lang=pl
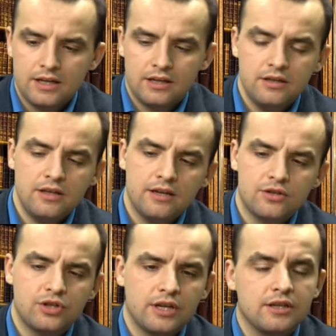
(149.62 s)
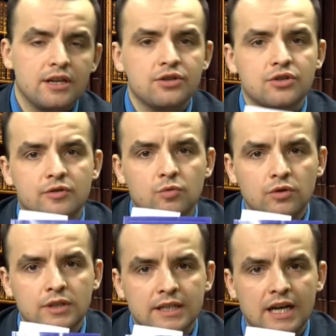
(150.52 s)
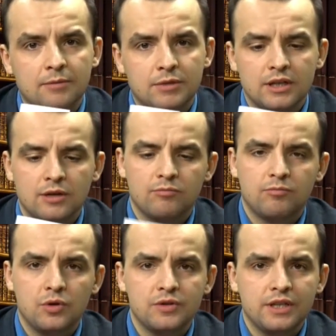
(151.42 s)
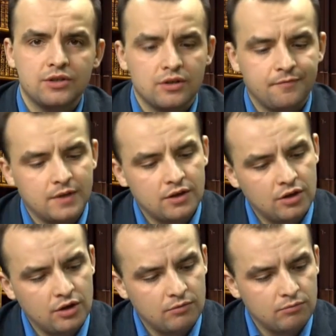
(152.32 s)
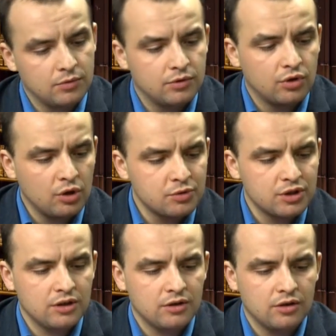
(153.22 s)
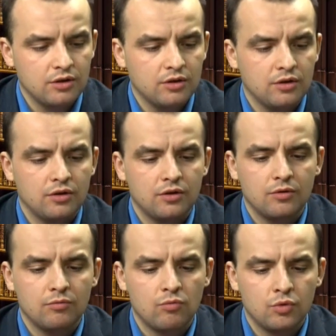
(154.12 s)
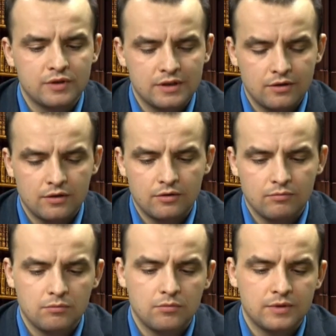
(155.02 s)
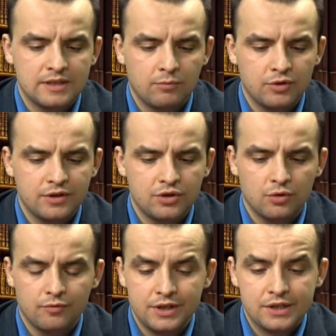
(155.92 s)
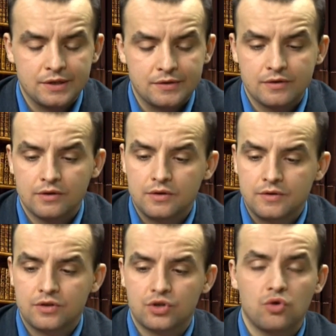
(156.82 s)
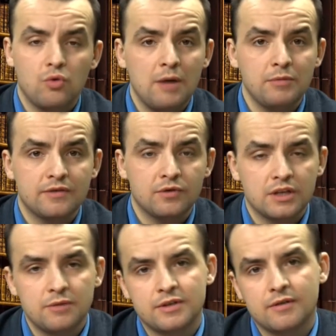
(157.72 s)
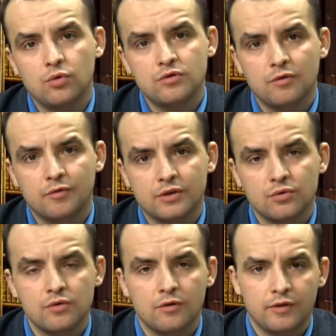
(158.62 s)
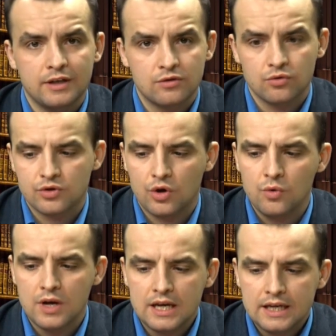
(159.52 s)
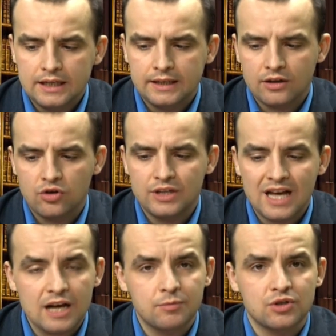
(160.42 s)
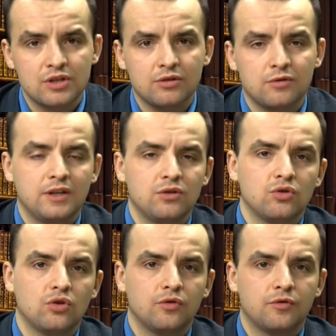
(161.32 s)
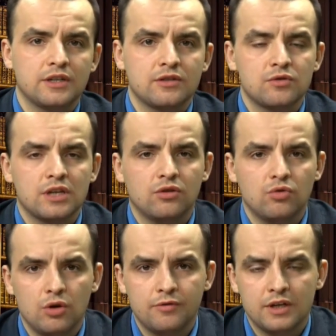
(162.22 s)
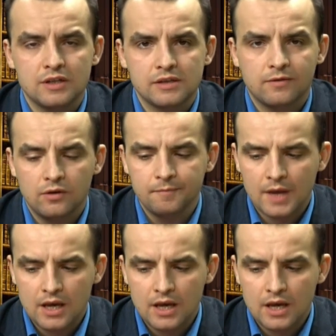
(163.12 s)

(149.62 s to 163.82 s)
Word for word: Jedyne 14 zł, aby poznać i dobrze e, móc e, zapoznać się właśnie z, ze szczegółami związanymi z rewolucją francu, francuską i tego, jak prześladowano francuskie duchowieństwo,